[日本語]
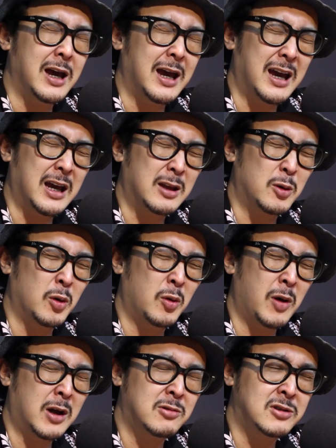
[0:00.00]
えー、っと
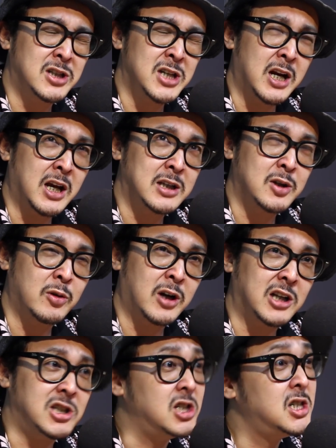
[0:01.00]
悪口じゃないですけどなん
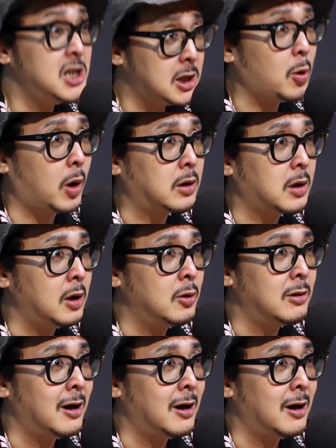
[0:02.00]
かじじいとかっていう